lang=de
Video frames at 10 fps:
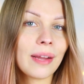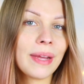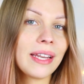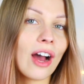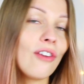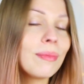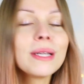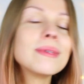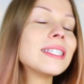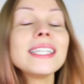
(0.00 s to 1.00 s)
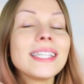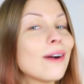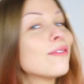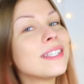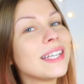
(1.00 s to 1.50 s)
am Ende auf meinem
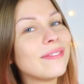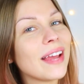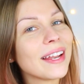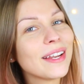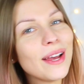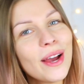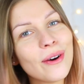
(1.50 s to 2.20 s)
Gesicht aussehen werden